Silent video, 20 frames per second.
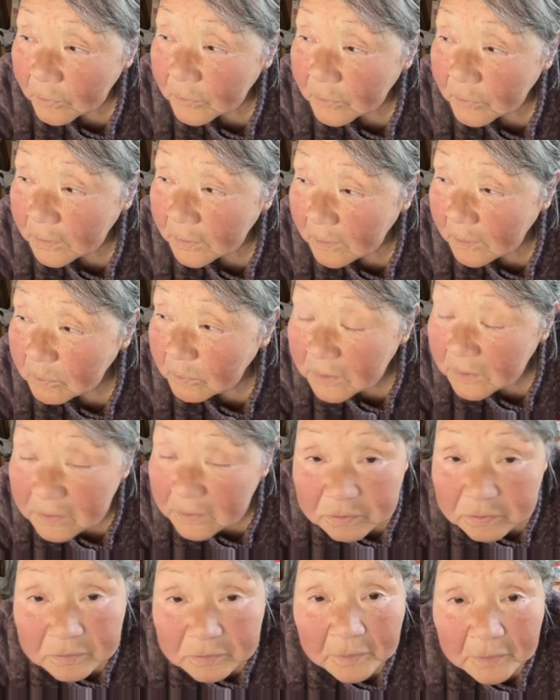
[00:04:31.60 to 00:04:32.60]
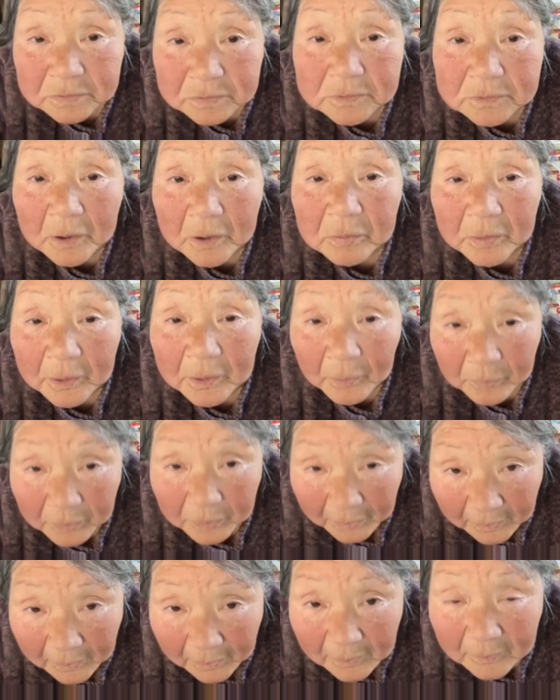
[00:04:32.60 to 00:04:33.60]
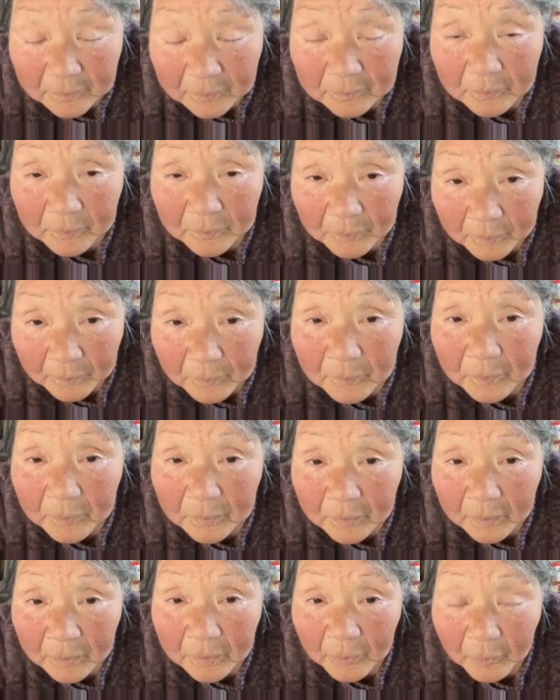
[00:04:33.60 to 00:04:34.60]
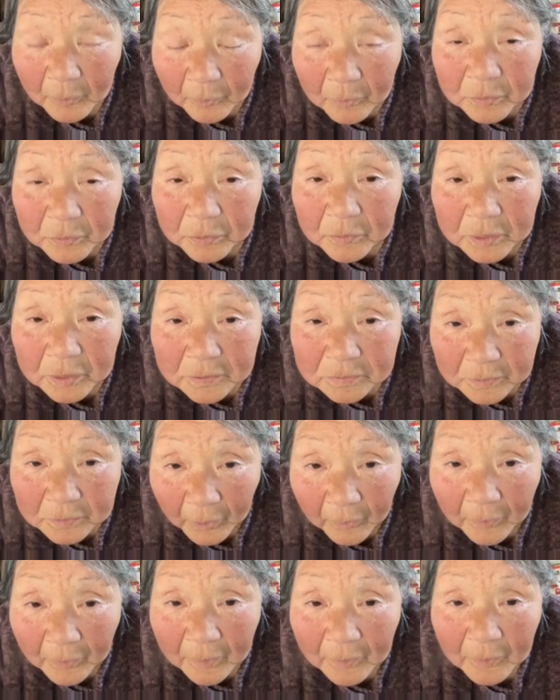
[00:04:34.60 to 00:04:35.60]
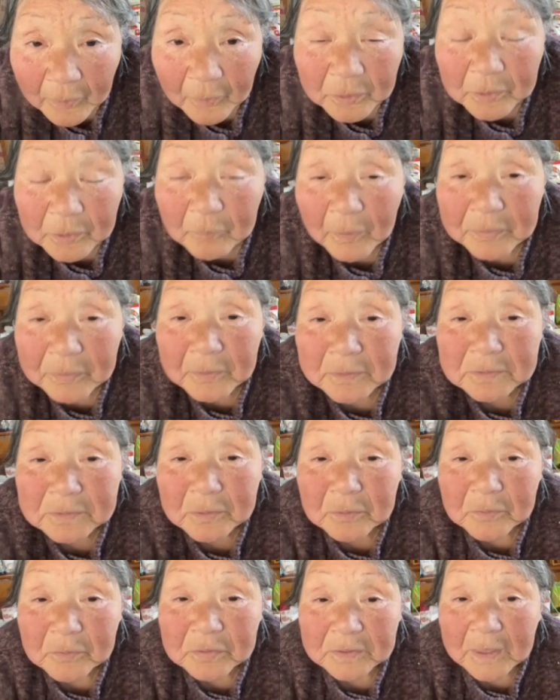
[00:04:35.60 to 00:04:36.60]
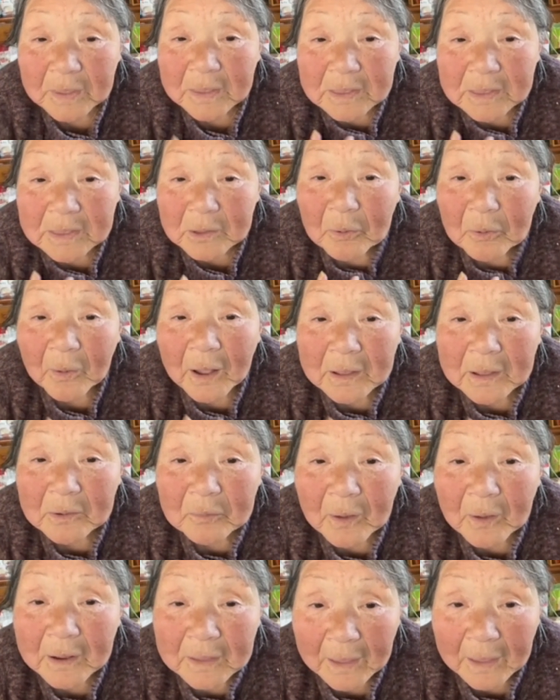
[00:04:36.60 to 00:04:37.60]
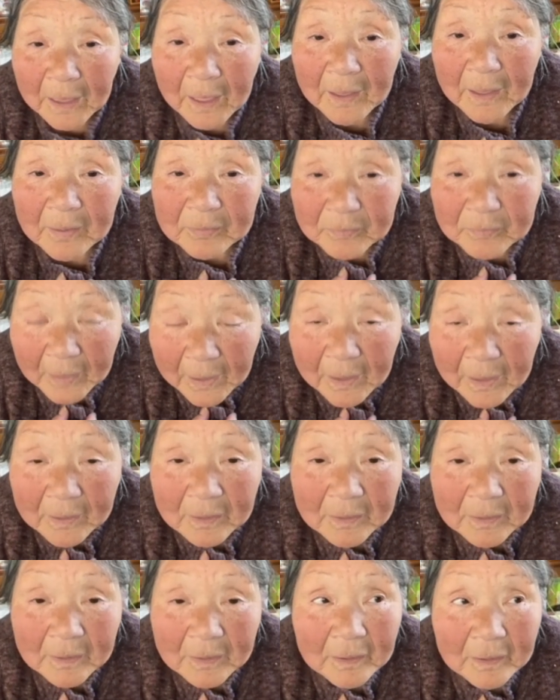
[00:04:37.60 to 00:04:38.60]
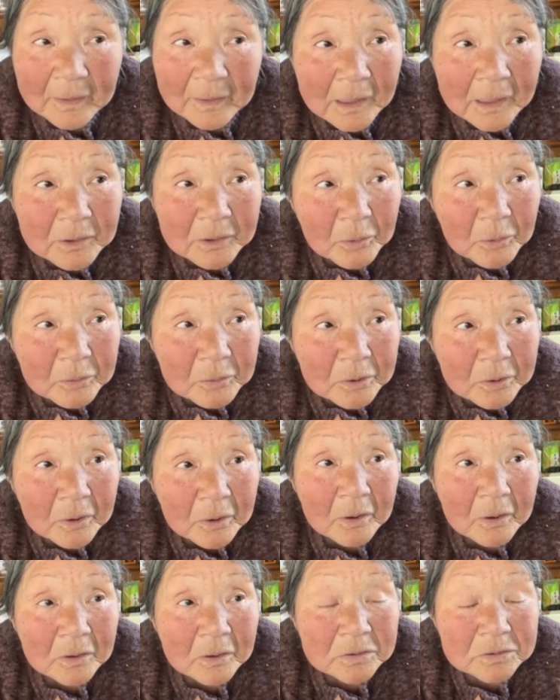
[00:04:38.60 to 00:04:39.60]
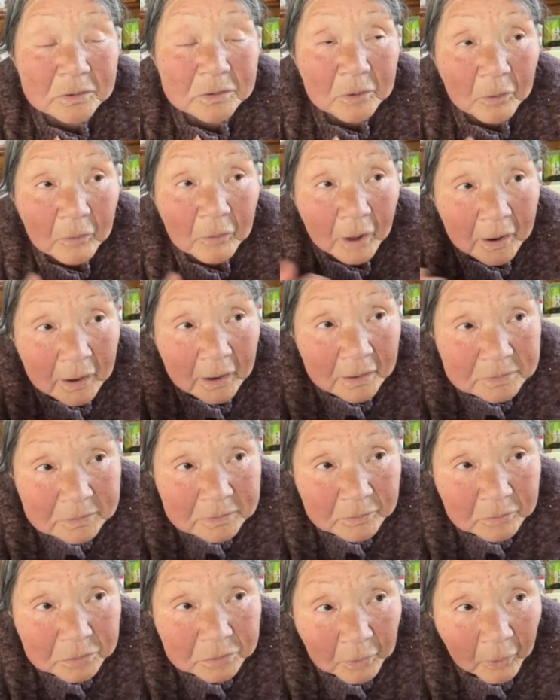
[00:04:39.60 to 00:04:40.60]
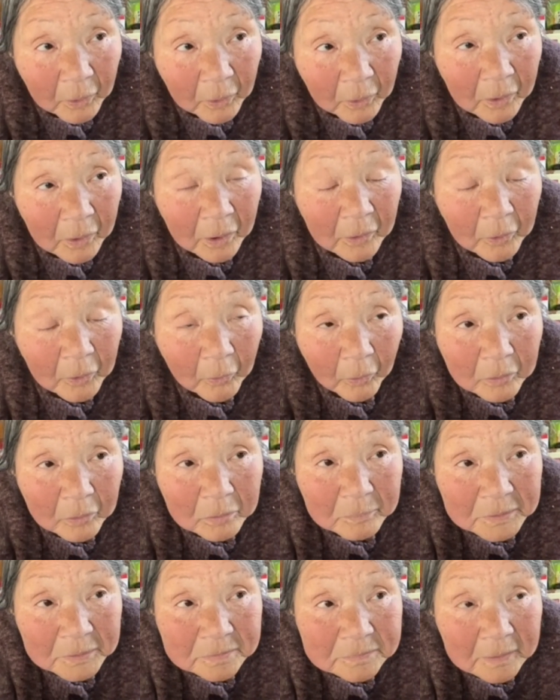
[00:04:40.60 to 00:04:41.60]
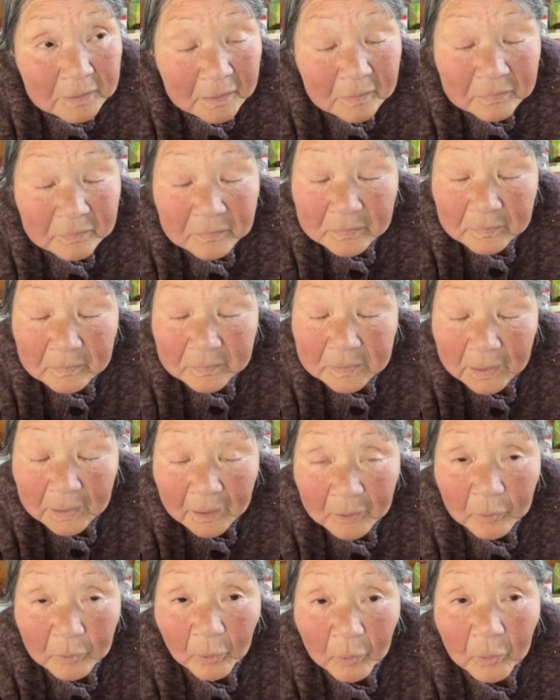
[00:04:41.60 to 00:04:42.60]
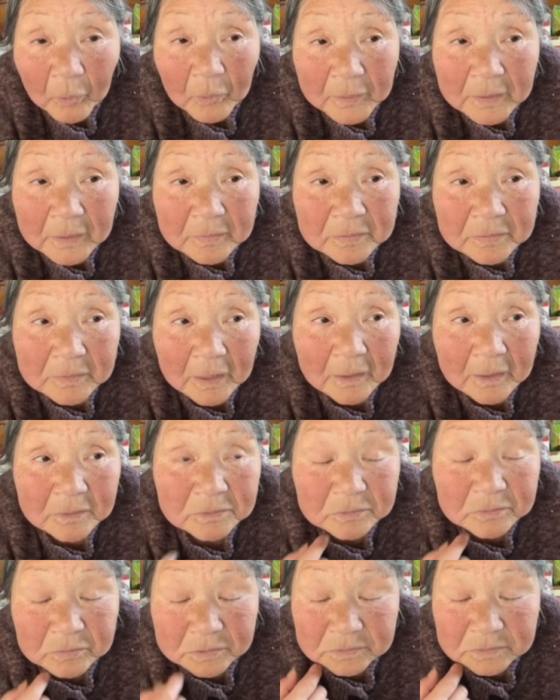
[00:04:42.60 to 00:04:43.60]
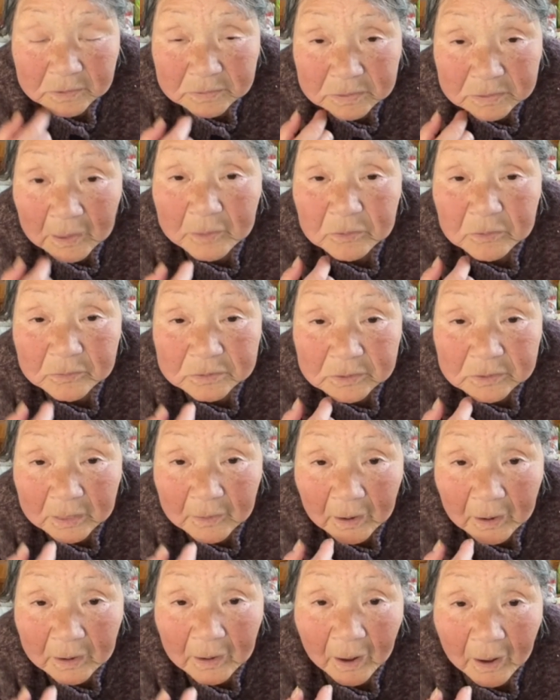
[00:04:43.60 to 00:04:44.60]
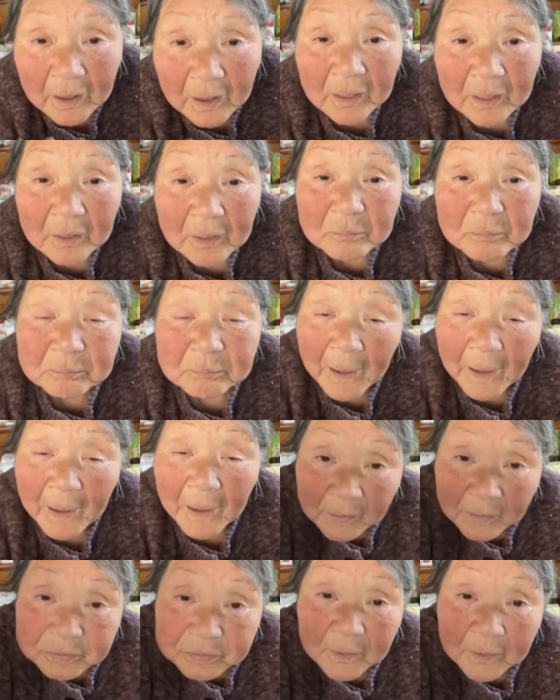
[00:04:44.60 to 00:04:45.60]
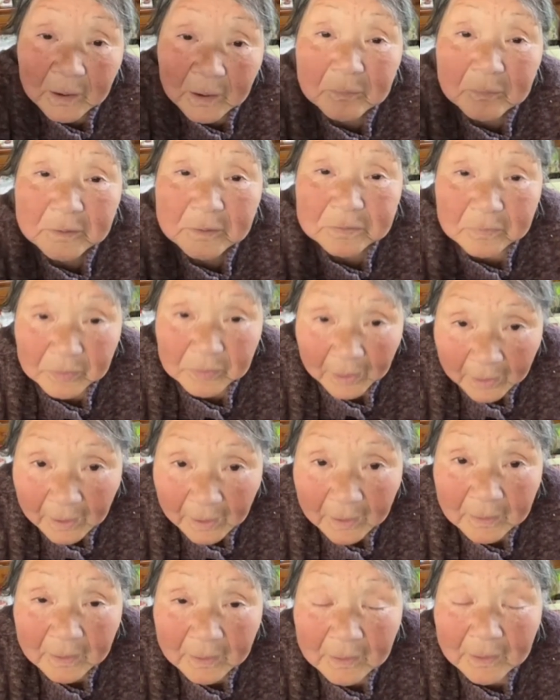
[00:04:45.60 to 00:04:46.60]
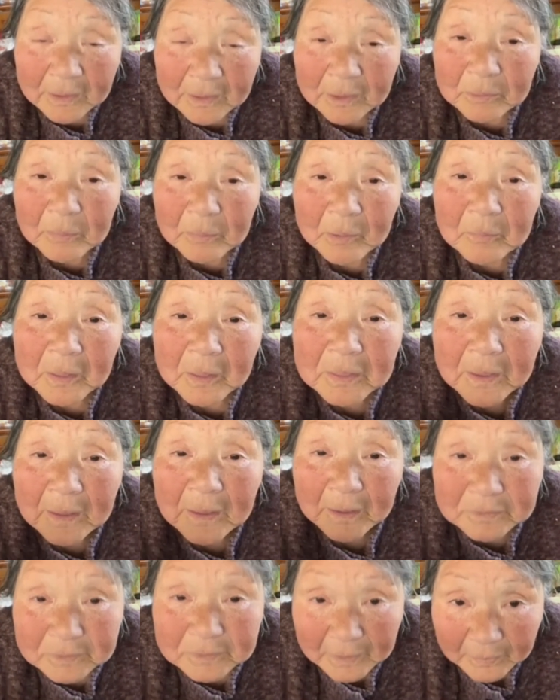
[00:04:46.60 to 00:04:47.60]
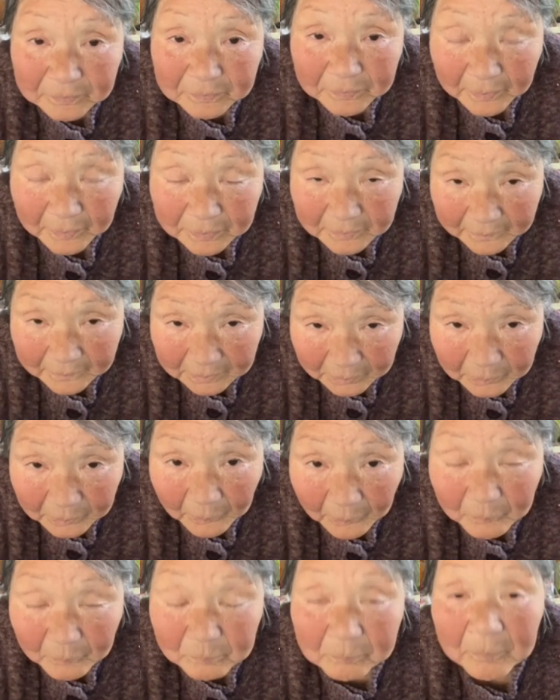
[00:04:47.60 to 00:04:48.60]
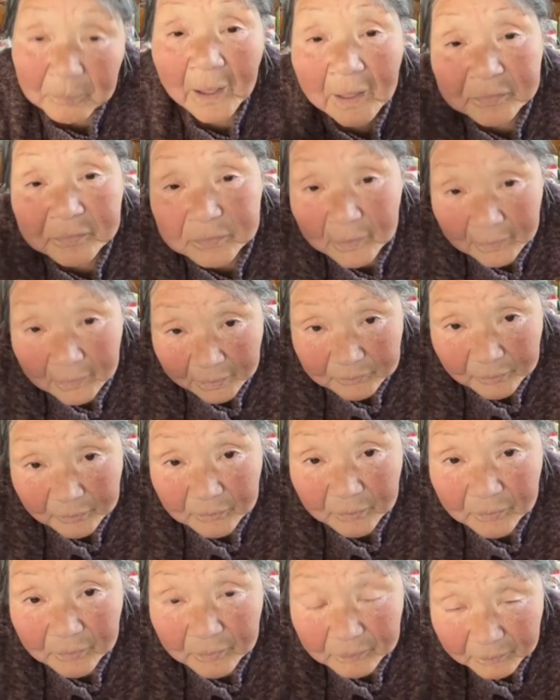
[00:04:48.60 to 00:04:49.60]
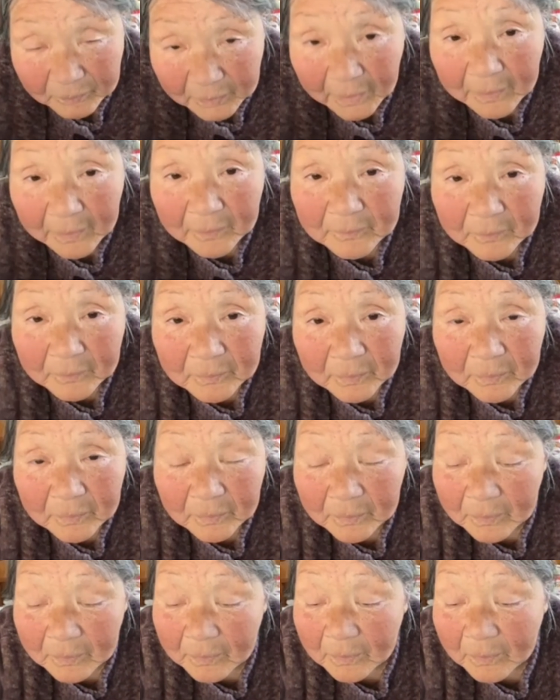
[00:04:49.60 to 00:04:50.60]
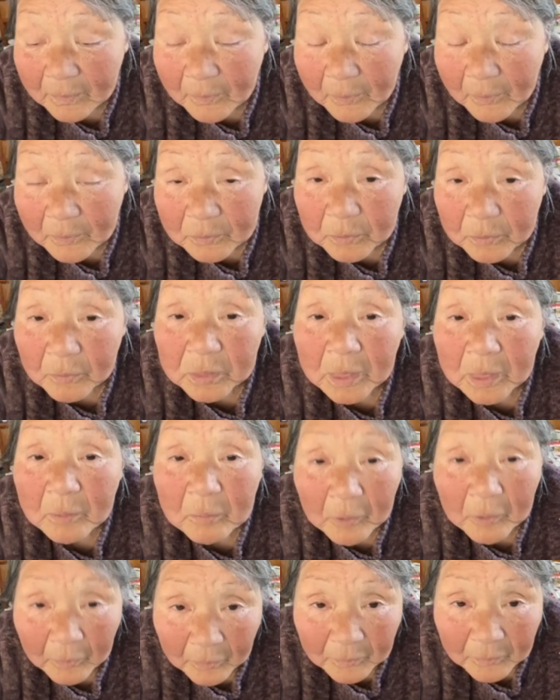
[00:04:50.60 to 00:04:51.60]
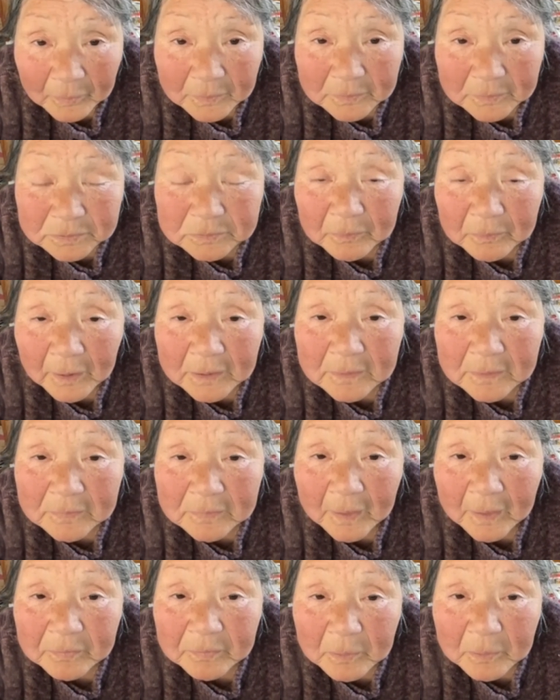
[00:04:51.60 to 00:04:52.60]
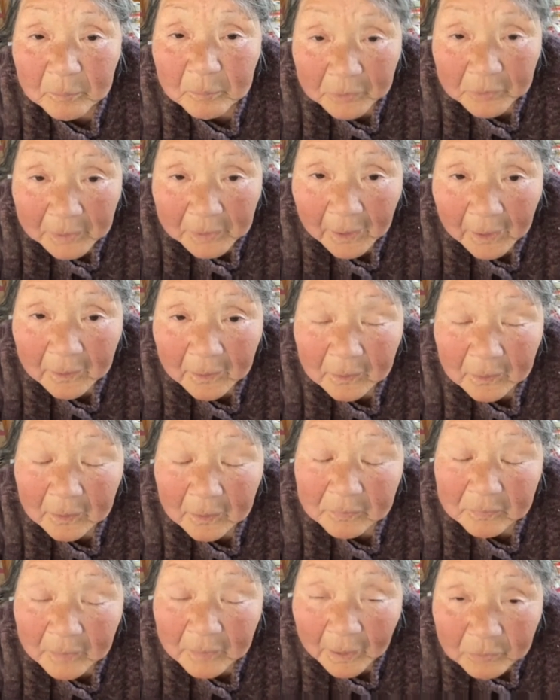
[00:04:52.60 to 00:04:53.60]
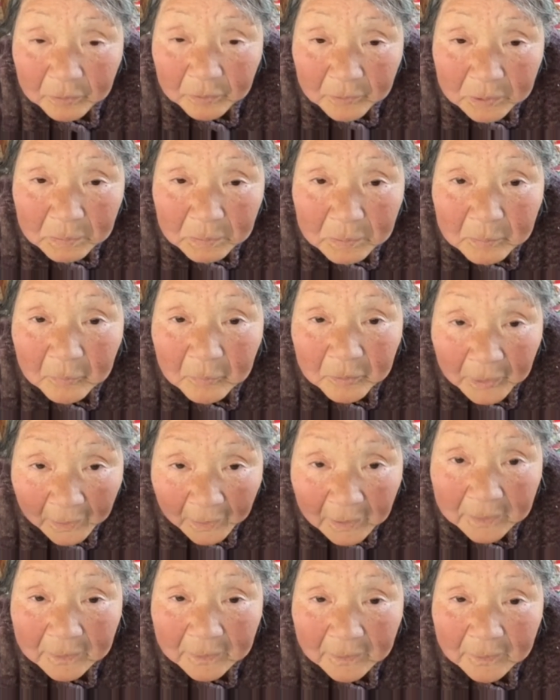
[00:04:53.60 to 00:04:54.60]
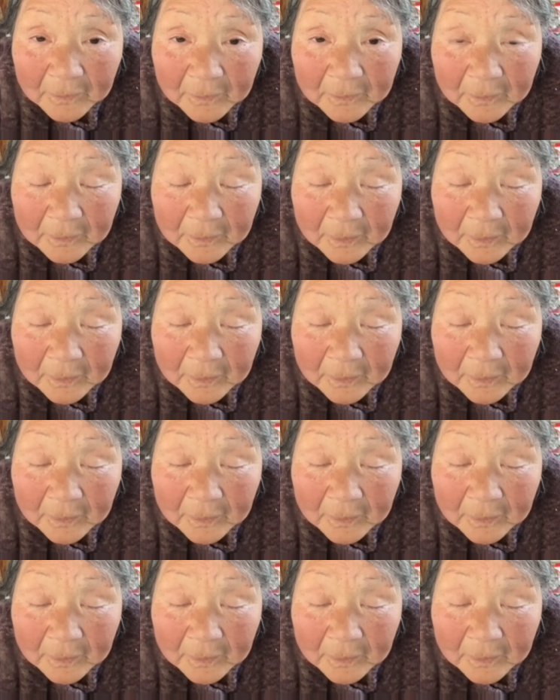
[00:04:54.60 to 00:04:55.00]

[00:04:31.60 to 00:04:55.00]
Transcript: それでみんな使っちゃうんだよね。本当ですよ。で、私の税金を上げるわけ。ね。結局、信号が稼ぐと、国民税、健康保険税、世帯主だから、バーって上がりますね。今まで安かったんだけど、バーって上がる。ね。そんなもん、1割になってもね、何の意味もない。